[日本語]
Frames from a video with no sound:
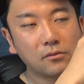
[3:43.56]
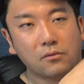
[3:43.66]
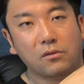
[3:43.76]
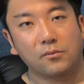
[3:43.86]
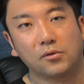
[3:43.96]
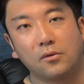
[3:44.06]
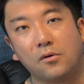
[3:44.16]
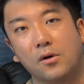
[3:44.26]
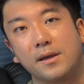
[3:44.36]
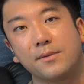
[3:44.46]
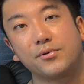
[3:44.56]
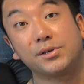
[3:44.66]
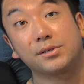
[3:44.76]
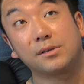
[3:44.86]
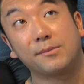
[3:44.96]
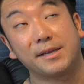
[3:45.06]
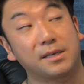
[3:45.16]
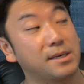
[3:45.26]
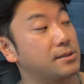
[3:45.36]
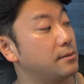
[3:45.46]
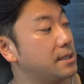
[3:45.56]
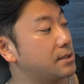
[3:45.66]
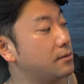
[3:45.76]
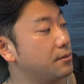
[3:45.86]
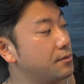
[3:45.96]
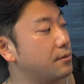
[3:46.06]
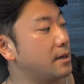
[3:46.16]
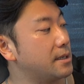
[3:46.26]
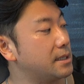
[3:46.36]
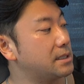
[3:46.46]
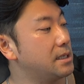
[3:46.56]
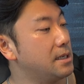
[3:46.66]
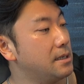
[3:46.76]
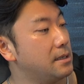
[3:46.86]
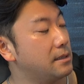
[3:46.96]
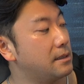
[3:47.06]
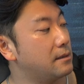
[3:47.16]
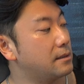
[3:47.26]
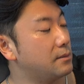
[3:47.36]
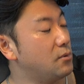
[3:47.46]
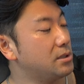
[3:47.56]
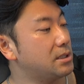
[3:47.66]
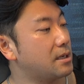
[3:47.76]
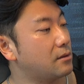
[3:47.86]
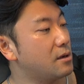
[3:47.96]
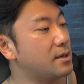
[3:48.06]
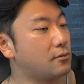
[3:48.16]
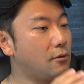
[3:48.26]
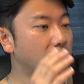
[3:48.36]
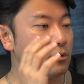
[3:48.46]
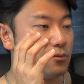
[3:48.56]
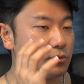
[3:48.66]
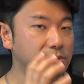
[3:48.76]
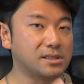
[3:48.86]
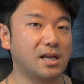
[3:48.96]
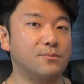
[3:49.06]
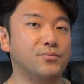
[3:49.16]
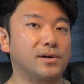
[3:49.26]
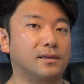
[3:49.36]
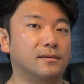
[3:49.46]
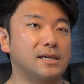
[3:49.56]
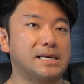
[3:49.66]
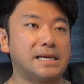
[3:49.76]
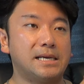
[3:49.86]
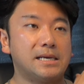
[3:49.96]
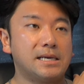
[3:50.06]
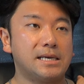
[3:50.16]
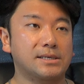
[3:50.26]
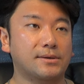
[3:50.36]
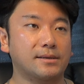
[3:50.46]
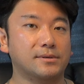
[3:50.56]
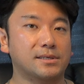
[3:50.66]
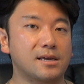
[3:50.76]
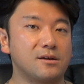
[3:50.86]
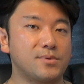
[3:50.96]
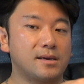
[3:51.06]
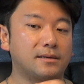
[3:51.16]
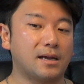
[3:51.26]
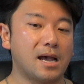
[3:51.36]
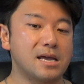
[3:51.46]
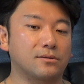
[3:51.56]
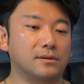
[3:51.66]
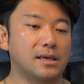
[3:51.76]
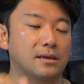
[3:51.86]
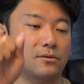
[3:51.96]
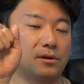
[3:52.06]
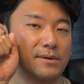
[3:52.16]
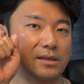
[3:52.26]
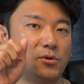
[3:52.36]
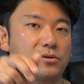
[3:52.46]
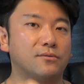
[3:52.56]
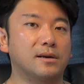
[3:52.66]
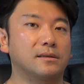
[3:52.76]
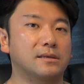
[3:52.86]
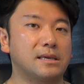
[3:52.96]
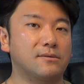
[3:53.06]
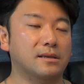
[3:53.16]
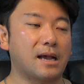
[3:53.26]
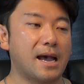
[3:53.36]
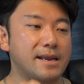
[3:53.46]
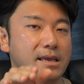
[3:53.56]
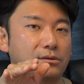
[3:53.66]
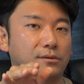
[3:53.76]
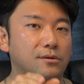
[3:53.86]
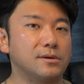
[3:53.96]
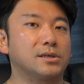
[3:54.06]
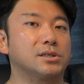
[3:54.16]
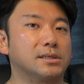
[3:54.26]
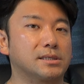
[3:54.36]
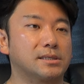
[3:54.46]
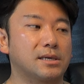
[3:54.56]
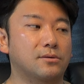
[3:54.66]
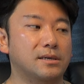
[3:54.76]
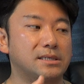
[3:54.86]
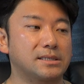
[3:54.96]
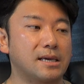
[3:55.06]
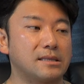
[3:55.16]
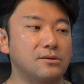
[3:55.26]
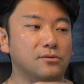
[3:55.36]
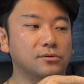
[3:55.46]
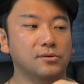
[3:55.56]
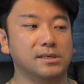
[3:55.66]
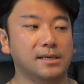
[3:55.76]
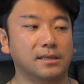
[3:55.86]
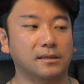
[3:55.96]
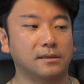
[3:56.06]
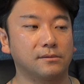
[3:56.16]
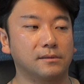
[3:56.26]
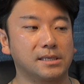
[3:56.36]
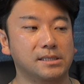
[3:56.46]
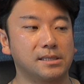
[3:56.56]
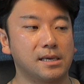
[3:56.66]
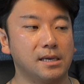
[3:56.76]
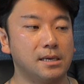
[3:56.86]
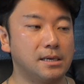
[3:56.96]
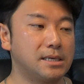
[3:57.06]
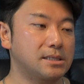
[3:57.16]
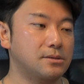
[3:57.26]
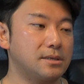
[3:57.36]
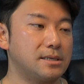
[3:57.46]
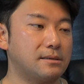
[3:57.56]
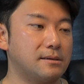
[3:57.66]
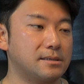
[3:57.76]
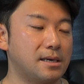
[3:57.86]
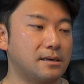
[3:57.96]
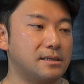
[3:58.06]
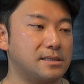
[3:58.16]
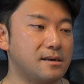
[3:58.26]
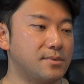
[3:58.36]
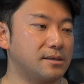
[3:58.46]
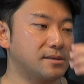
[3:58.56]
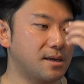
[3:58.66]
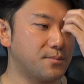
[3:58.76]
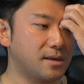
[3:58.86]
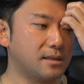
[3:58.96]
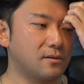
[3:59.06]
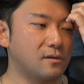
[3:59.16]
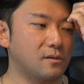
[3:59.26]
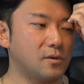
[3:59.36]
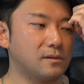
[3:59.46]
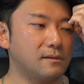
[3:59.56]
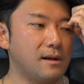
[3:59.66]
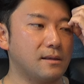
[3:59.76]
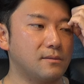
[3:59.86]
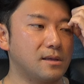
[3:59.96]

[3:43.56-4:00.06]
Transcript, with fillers: コソボのプリシュティナまで行きますので、そのルートがいいです。なので、もし例えばコソボのスタンプがあって、その後セルビアに入るとね、これまた文句言われて入れないことが多いらしいんです。ね、これ実際入国拒否されたっているんです。で、それとは逆にセルビアのスタンプがあってコソボっていうのは、